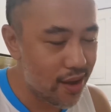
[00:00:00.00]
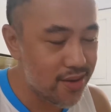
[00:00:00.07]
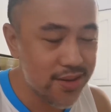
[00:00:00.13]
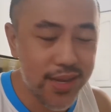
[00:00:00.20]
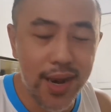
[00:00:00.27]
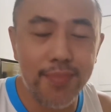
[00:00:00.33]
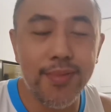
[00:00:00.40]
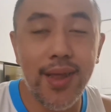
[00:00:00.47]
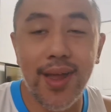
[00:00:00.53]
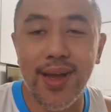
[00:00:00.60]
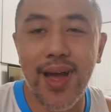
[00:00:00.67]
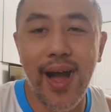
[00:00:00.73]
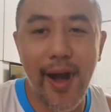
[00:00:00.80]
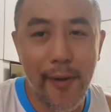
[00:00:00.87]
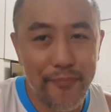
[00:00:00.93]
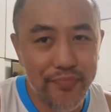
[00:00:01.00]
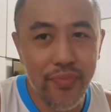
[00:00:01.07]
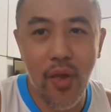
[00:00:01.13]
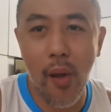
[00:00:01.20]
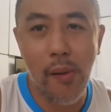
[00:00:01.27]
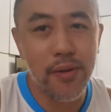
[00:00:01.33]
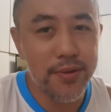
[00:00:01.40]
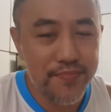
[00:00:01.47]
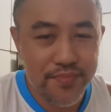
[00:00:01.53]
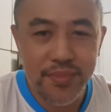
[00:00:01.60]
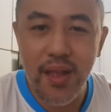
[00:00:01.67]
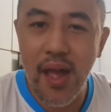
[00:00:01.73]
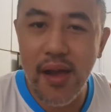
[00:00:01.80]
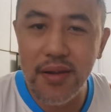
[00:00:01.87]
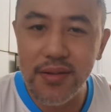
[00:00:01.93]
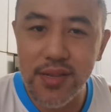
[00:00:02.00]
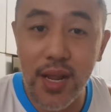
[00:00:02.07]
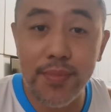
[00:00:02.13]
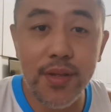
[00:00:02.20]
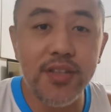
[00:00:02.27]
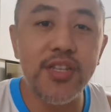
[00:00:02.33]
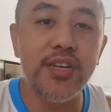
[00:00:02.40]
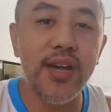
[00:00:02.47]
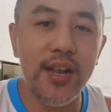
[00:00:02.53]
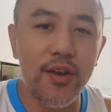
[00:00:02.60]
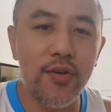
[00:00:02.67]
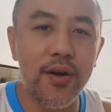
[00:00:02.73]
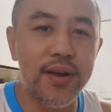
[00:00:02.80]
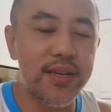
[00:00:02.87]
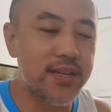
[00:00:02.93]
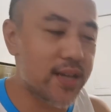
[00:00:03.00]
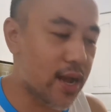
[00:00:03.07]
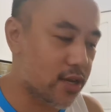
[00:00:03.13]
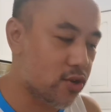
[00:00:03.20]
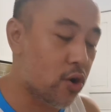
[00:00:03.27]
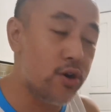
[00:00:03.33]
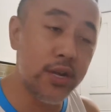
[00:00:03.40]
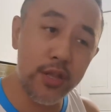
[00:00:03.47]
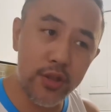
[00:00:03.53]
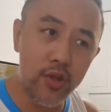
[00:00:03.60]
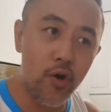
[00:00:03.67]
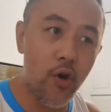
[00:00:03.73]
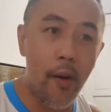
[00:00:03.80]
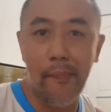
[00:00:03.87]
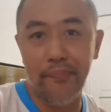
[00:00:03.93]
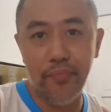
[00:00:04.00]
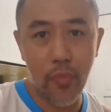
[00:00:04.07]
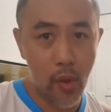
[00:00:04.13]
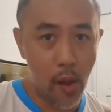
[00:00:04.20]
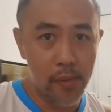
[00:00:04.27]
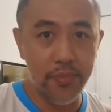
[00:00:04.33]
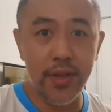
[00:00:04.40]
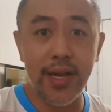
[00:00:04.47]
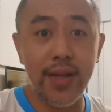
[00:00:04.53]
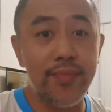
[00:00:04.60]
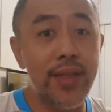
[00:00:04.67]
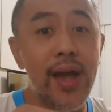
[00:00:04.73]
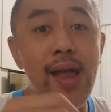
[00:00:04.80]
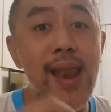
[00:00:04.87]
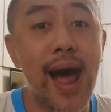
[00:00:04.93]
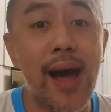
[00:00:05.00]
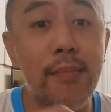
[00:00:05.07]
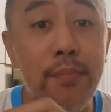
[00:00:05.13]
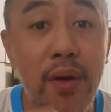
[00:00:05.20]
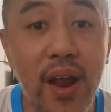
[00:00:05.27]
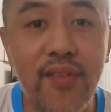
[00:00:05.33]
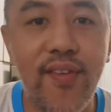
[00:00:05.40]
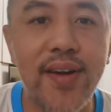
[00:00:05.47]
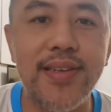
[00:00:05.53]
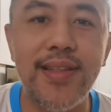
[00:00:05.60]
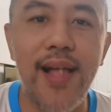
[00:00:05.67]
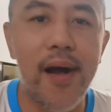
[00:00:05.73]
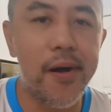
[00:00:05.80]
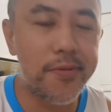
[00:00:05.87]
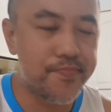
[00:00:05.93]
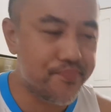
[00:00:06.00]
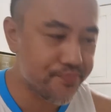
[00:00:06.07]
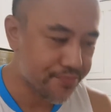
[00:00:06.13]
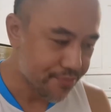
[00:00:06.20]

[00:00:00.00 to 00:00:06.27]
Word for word: ang sarap talaga. Sarap ng chicken longganisa. Solid to. Hindi, hindi kailangan breakfast lang.